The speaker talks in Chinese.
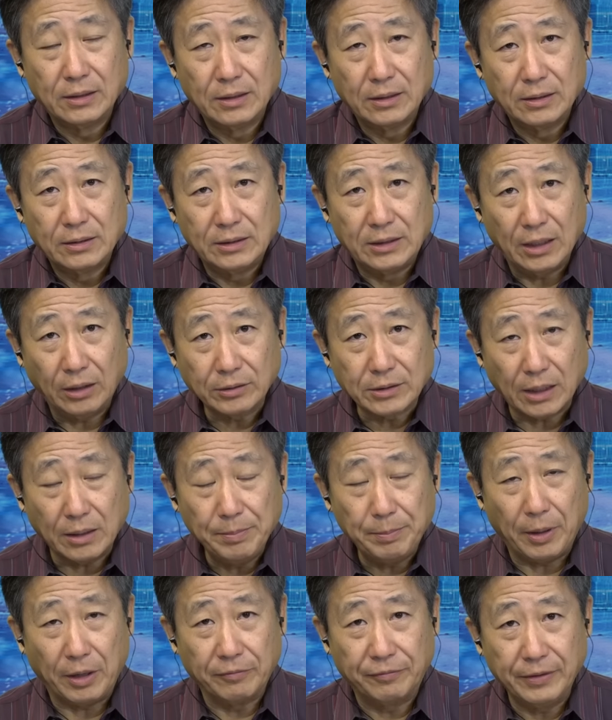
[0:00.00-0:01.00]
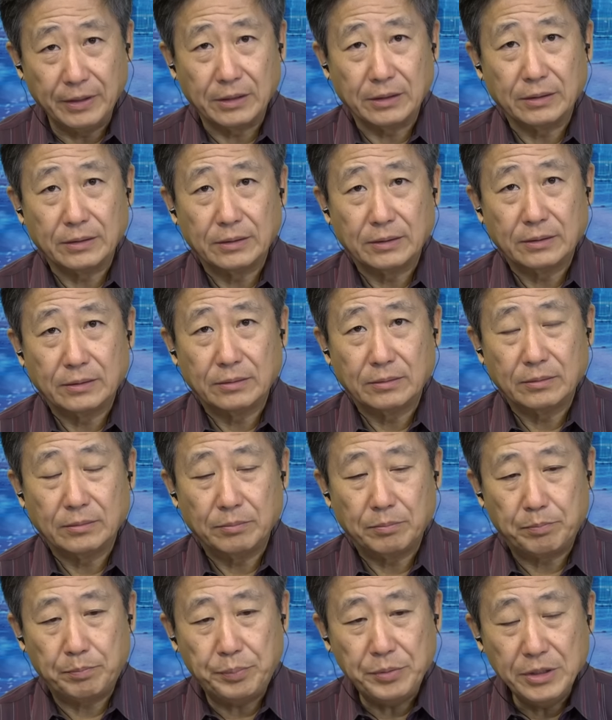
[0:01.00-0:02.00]
你要涨保费，
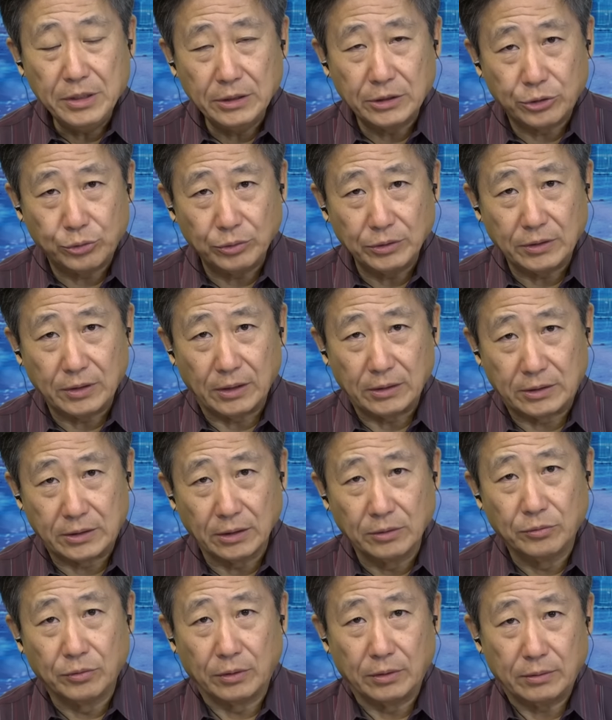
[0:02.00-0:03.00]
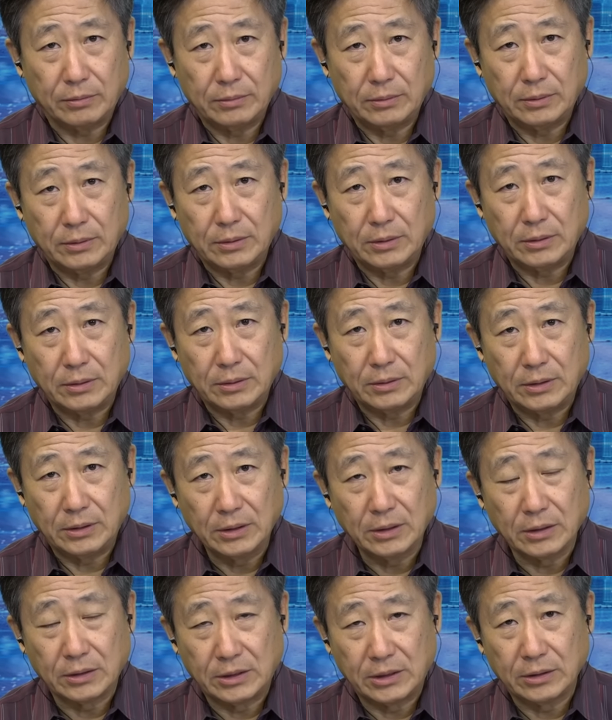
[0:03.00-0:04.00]
必须得经过一
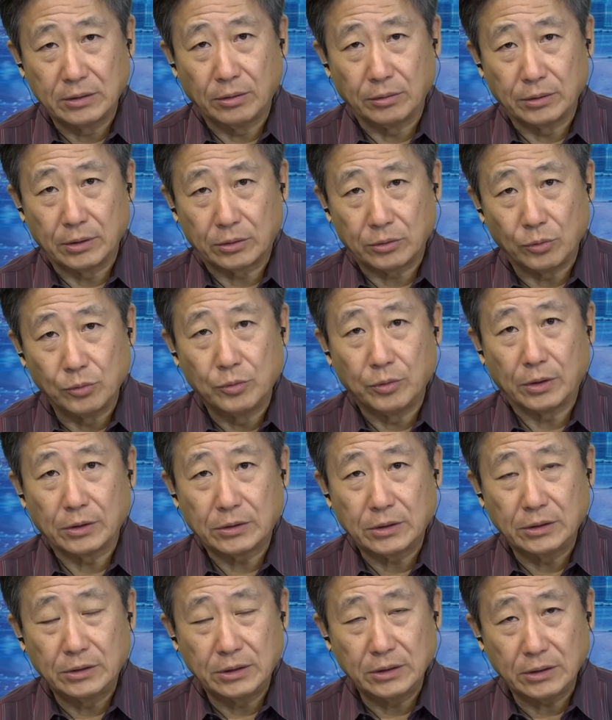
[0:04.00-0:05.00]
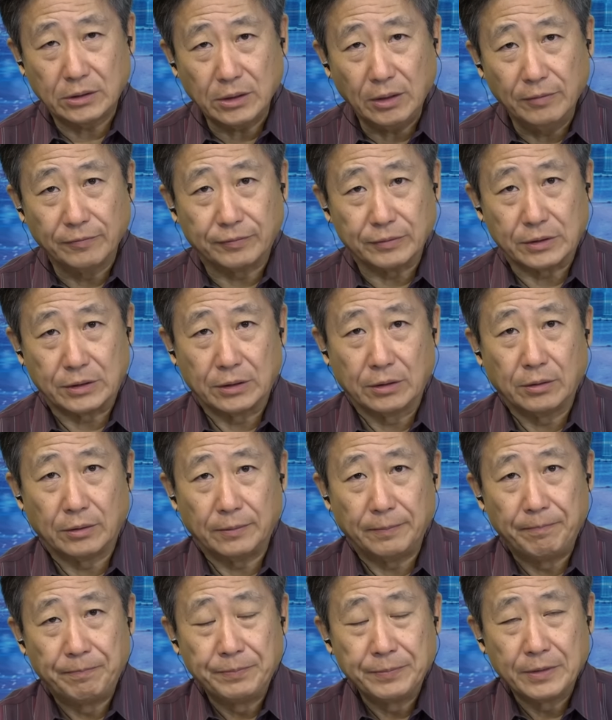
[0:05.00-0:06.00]
个机构的通过，这是一个政府机构，
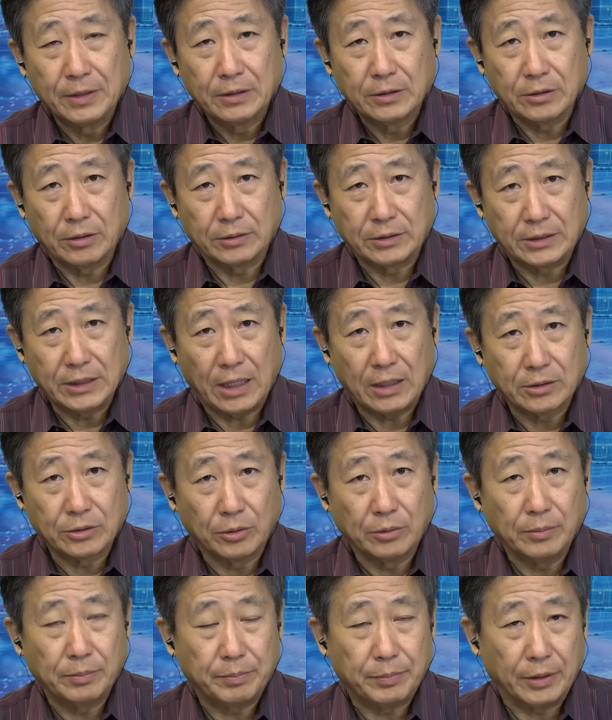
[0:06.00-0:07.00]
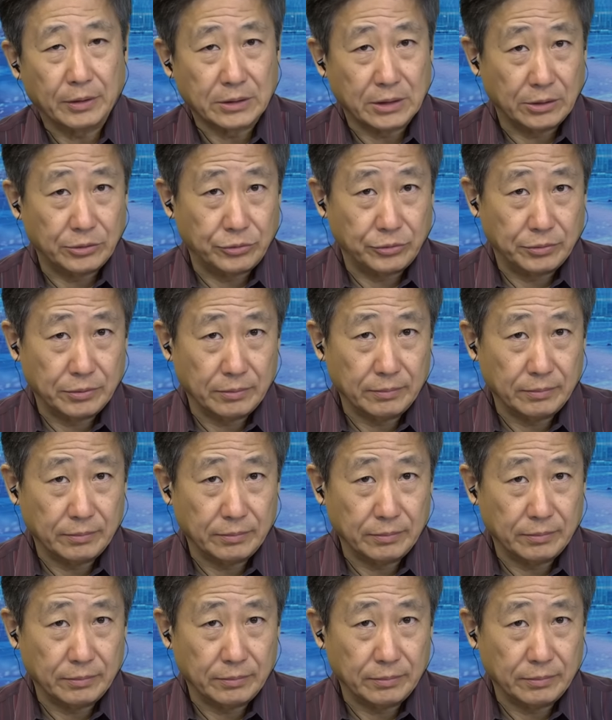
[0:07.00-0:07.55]
叫加州保险局。